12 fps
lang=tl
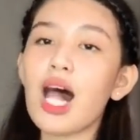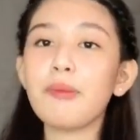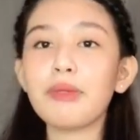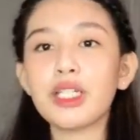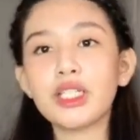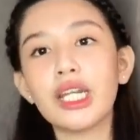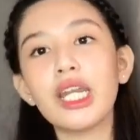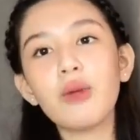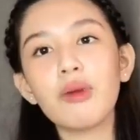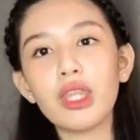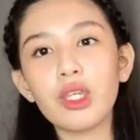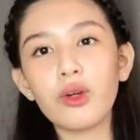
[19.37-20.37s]
I'll be
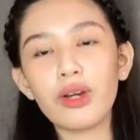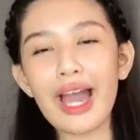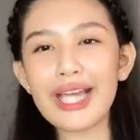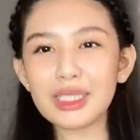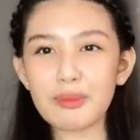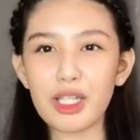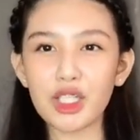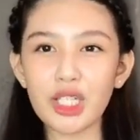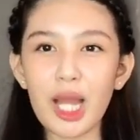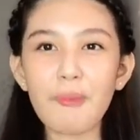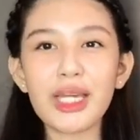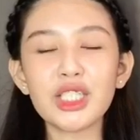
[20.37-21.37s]
sharing with you guys my
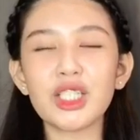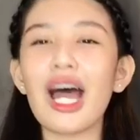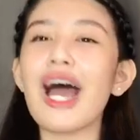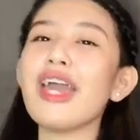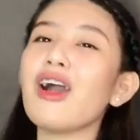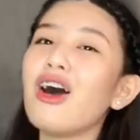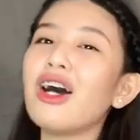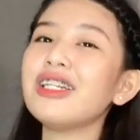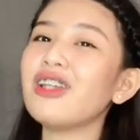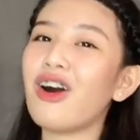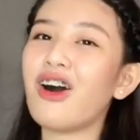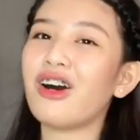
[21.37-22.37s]
Shopee
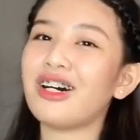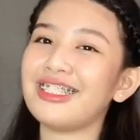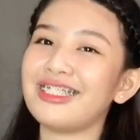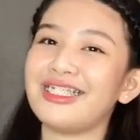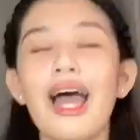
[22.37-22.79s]
try-on haul.